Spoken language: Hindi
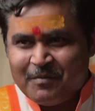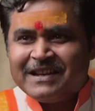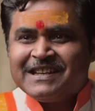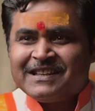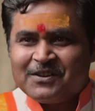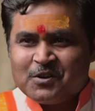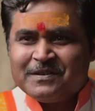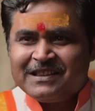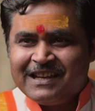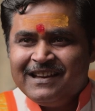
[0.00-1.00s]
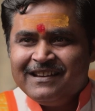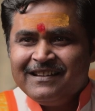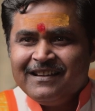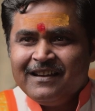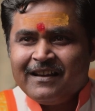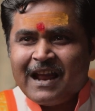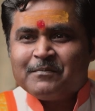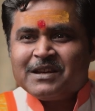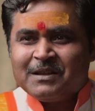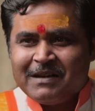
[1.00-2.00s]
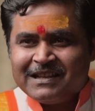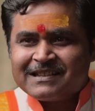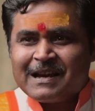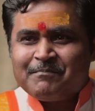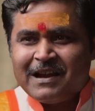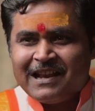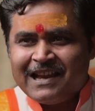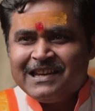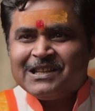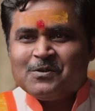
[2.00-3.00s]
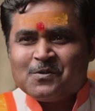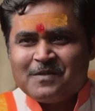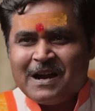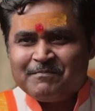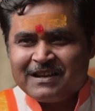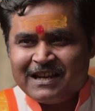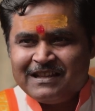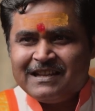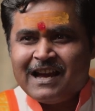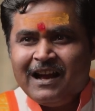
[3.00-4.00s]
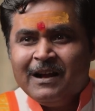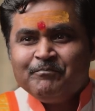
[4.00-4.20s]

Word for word: भवानी शंकरों बंदे रामचित मानस का पहला ही श्लोक वहां पे कह दिया